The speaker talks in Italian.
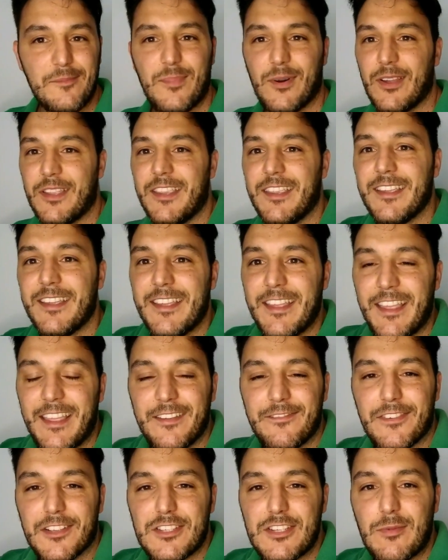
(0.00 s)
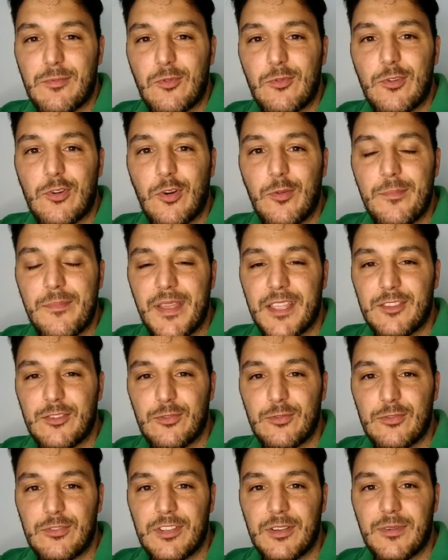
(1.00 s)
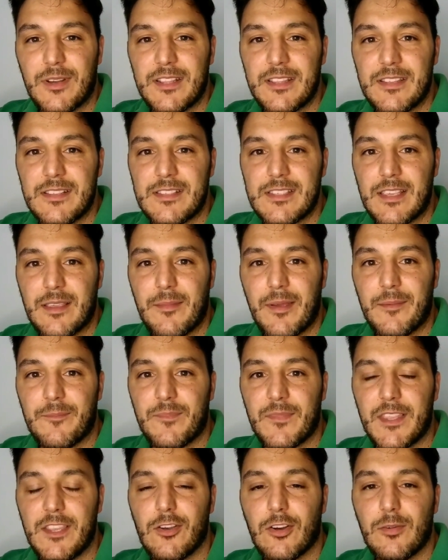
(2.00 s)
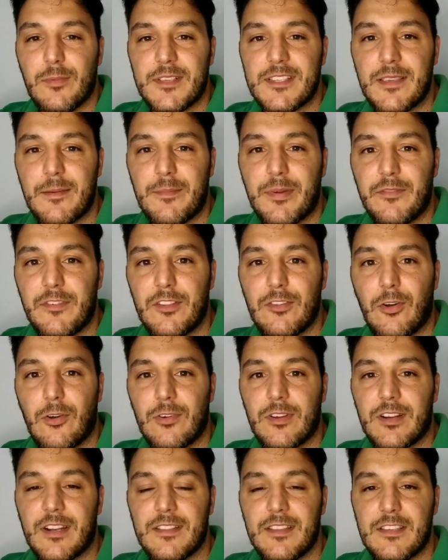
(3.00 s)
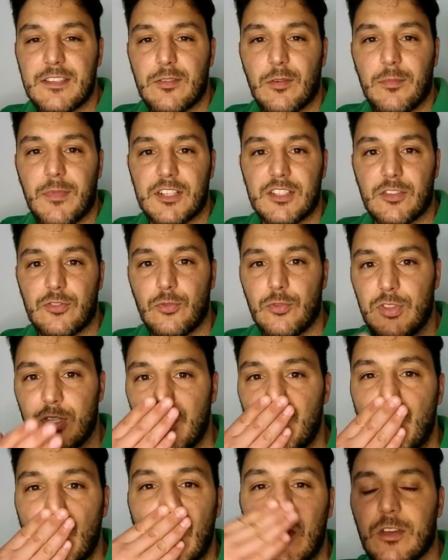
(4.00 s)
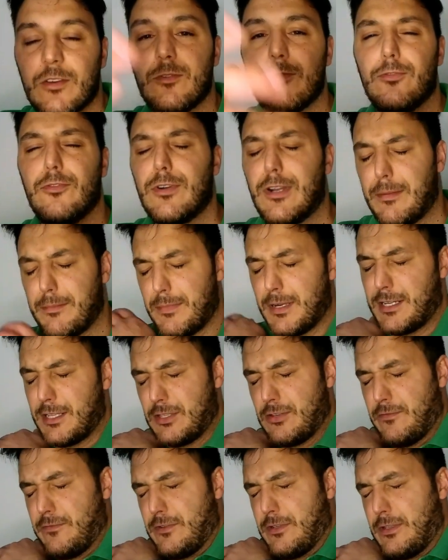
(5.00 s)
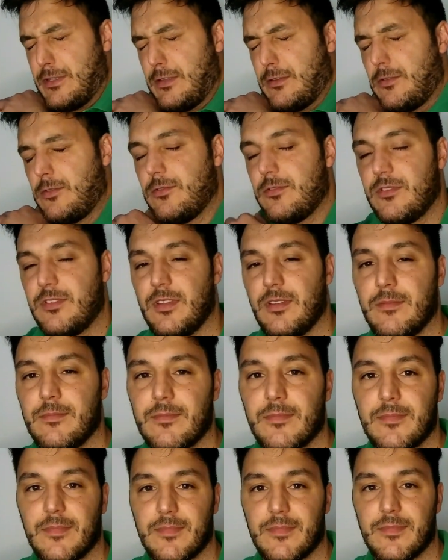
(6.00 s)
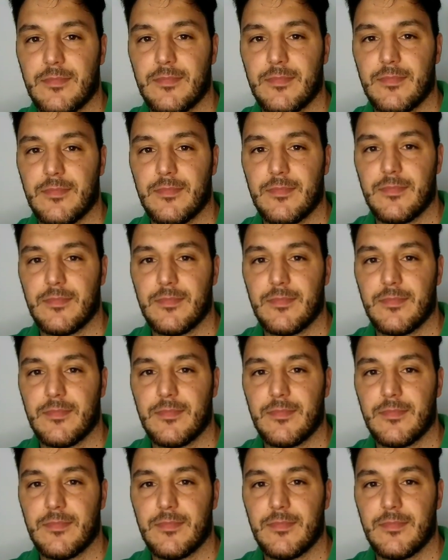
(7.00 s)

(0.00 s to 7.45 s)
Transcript: Poi eh, facciamo un commento tutti quanti insieme. Io come sempre vi do un grandissimo bacio a tutti, un abbraccio forte a tutti, ciao a